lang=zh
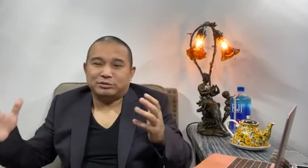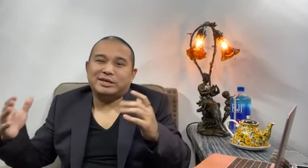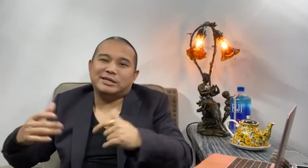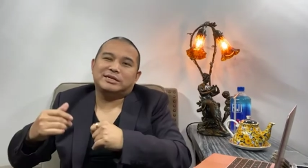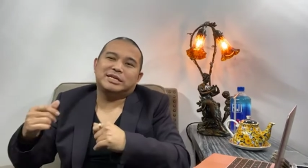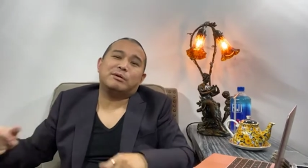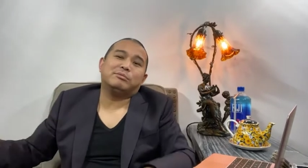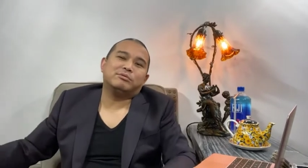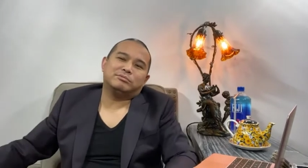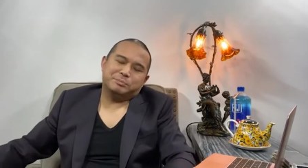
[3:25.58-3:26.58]
酒店的项
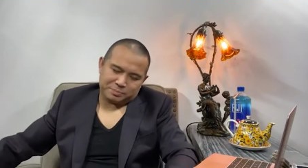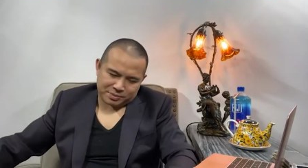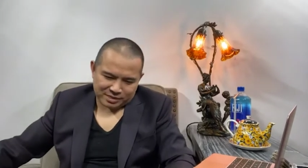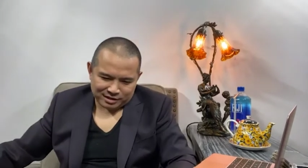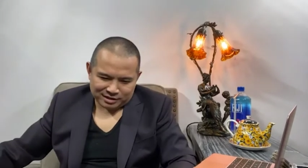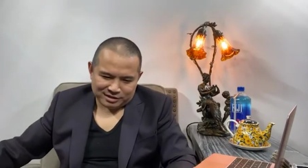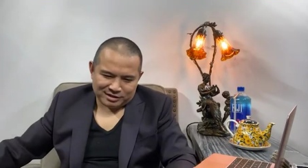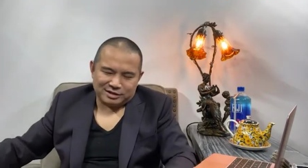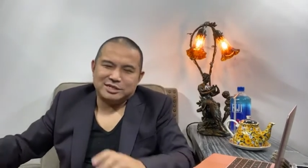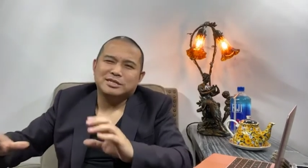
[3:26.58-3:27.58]
目，
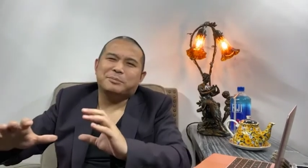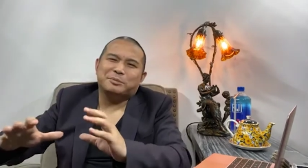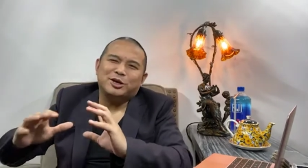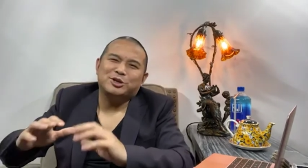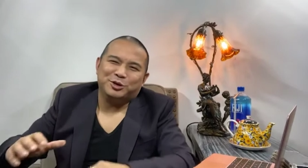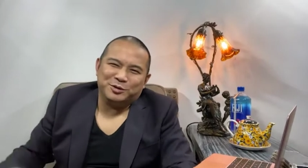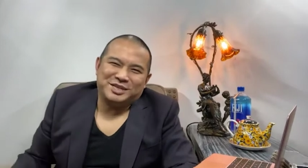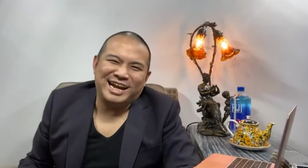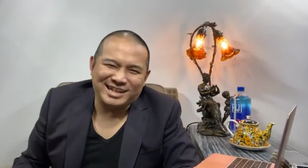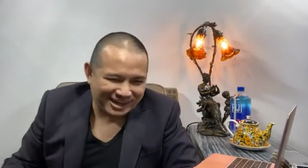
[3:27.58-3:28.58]
呃，其实也不叫酒
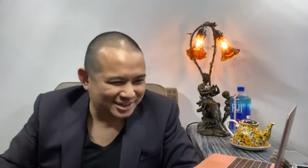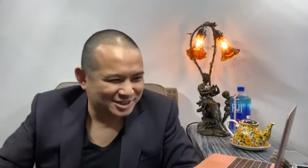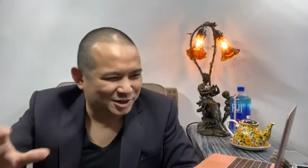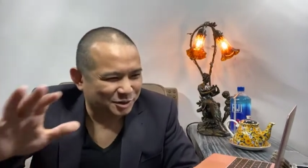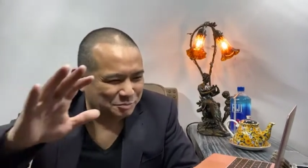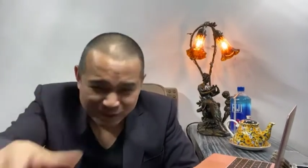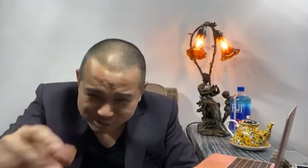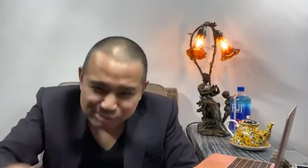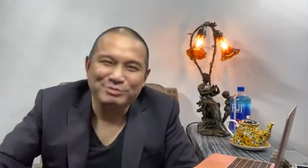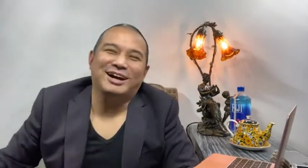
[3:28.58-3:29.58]
店了啊，叫
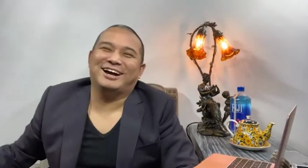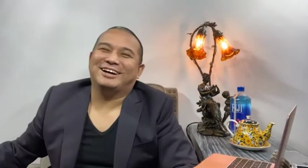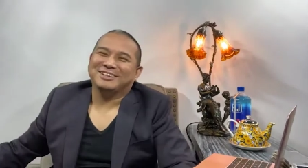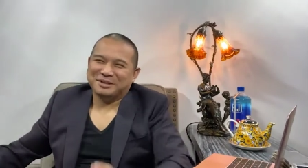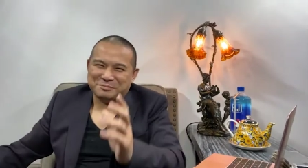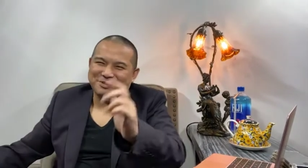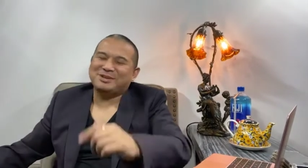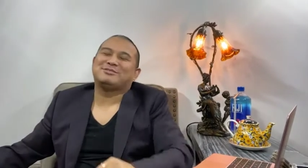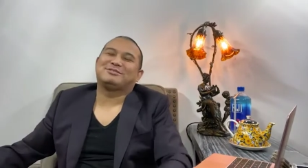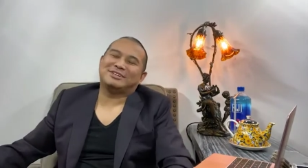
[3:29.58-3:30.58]
民宿啊，
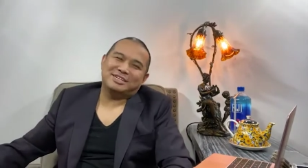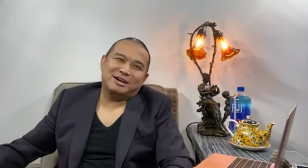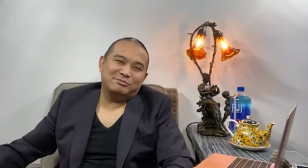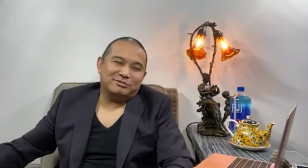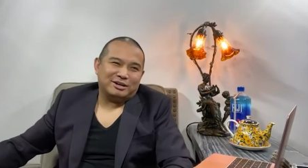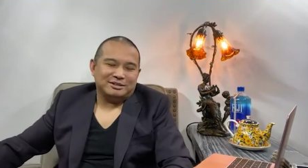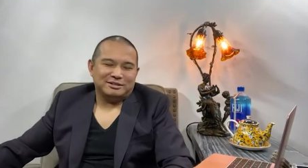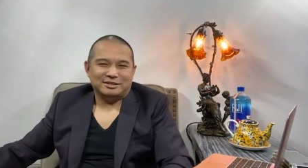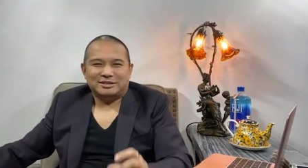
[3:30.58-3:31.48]
民宿的项目啊，